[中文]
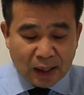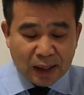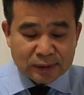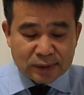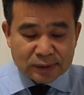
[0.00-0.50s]

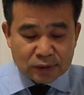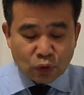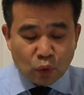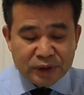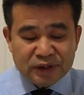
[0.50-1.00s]
啊，这个
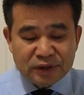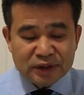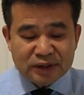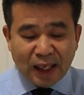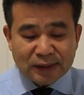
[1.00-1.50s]
婚
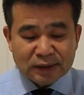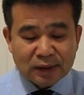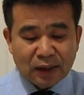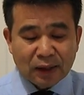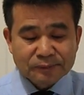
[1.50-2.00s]
姻家
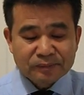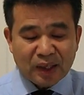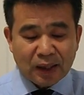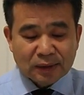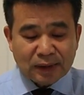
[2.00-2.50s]
庭啊
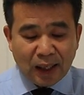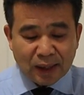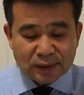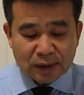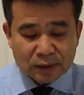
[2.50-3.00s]
啊，
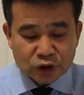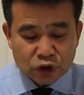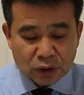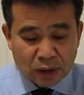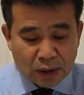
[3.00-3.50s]
它的
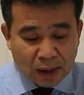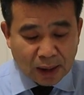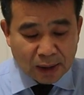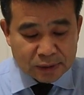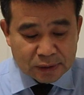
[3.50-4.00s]
是
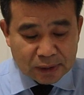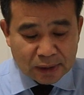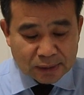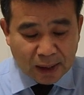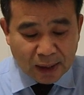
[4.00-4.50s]
啊是这
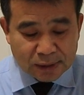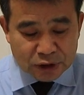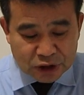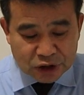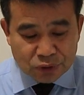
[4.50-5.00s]
个它
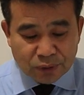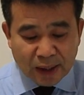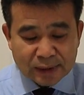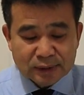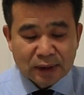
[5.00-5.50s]
的起
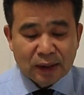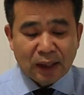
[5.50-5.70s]
源。